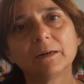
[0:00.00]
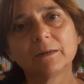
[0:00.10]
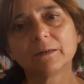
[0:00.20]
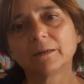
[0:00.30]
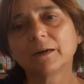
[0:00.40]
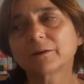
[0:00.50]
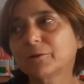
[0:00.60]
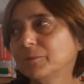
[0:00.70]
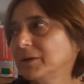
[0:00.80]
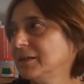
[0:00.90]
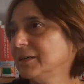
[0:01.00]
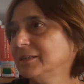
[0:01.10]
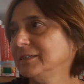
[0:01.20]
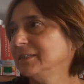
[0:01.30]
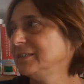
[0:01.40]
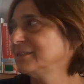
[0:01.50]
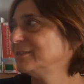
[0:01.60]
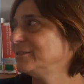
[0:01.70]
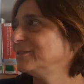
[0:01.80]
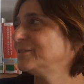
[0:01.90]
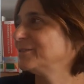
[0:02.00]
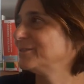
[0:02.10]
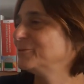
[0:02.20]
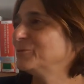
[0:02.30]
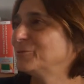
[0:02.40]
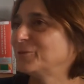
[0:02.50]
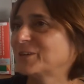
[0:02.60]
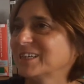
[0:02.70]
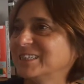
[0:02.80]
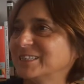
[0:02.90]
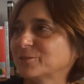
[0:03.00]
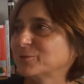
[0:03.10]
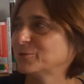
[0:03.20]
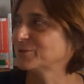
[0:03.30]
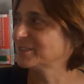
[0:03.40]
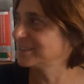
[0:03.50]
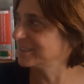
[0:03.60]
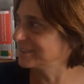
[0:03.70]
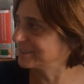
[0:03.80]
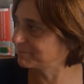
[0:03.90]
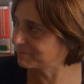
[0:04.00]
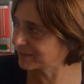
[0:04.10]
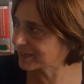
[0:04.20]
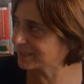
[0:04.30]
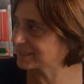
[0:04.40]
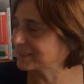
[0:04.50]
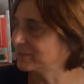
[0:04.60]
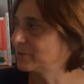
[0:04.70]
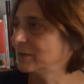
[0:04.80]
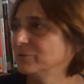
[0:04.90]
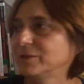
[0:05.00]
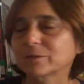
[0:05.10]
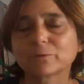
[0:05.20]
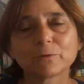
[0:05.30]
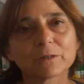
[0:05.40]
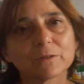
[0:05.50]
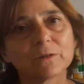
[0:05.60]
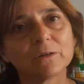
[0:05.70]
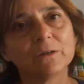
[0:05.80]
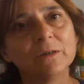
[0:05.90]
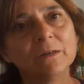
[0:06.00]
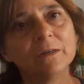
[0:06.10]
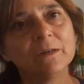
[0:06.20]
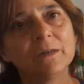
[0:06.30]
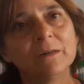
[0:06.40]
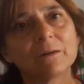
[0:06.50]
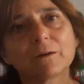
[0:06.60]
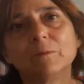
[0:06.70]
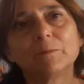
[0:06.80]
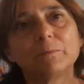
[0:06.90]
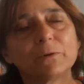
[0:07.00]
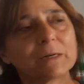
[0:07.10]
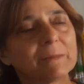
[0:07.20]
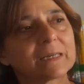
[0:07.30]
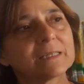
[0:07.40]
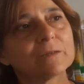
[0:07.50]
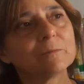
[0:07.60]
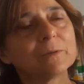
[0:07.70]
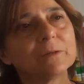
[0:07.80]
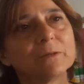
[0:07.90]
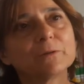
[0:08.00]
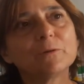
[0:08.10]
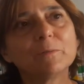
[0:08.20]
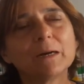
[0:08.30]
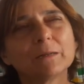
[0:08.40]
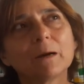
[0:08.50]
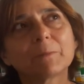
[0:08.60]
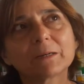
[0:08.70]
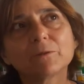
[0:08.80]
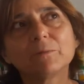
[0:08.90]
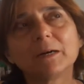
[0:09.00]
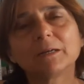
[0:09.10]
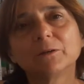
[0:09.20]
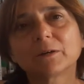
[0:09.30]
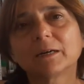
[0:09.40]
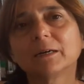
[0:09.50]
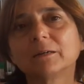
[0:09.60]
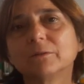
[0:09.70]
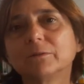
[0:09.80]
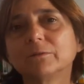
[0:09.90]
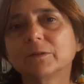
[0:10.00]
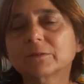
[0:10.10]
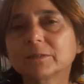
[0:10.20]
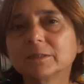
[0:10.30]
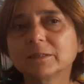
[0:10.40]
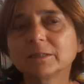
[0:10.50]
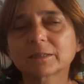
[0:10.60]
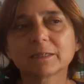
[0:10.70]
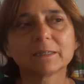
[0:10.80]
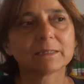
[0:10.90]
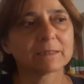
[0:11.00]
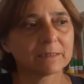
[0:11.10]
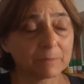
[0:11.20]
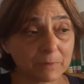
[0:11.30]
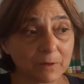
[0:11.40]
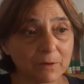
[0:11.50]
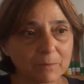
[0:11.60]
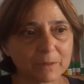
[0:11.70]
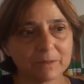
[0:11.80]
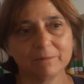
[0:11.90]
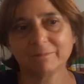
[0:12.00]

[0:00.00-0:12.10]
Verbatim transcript: en, en, commun et que nous réalisons aussi grâce à l'ouverture de nos comme par exemple, demain, après-demain, il y aura le vendredi 13 septembre,